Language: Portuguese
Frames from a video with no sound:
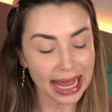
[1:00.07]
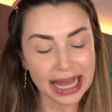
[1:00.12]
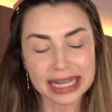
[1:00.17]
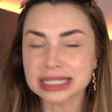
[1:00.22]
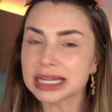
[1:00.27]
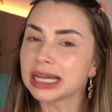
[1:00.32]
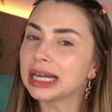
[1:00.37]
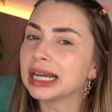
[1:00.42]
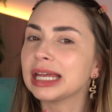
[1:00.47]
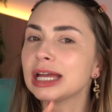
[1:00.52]

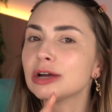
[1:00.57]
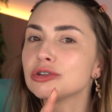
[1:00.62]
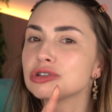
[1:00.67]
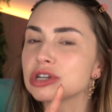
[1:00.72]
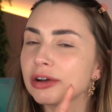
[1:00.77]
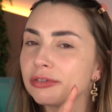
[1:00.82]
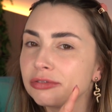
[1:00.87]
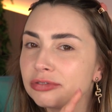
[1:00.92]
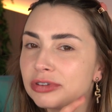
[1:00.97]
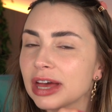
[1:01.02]
Essa linha eu
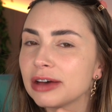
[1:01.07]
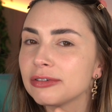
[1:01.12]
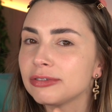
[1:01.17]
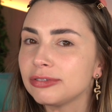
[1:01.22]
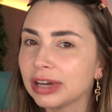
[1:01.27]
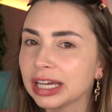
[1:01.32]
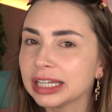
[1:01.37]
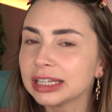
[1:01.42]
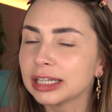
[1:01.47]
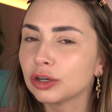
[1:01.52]
já vi à
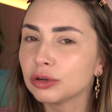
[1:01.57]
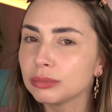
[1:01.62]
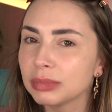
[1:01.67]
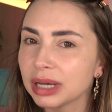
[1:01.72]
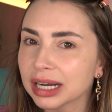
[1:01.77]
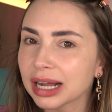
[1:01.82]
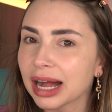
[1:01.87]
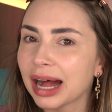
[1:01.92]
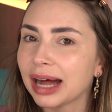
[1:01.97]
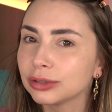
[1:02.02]
venda no
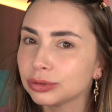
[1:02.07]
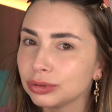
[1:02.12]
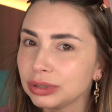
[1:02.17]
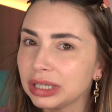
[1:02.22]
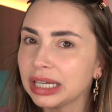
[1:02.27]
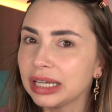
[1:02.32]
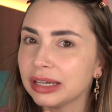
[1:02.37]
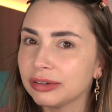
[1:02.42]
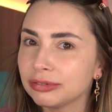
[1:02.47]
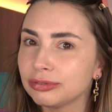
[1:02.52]
Mercado
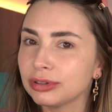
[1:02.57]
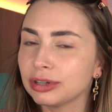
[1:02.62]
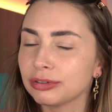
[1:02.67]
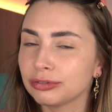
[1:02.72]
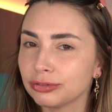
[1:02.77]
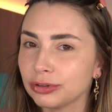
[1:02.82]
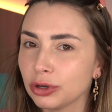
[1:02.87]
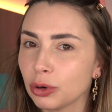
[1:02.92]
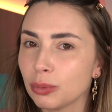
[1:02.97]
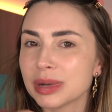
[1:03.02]
Livre,
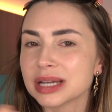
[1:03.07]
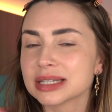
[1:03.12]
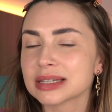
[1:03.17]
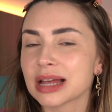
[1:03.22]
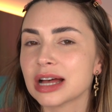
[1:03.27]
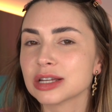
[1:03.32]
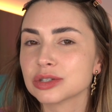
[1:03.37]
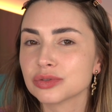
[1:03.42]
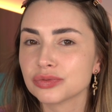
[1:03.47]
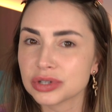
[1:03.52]
viu? Mas
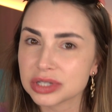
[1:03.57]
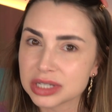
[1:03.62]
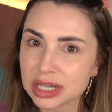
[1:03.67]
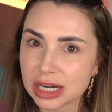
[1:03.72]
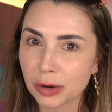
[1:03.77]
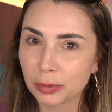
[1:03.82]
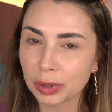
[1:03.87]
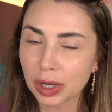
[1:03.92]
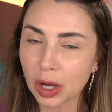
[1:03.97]
caso você não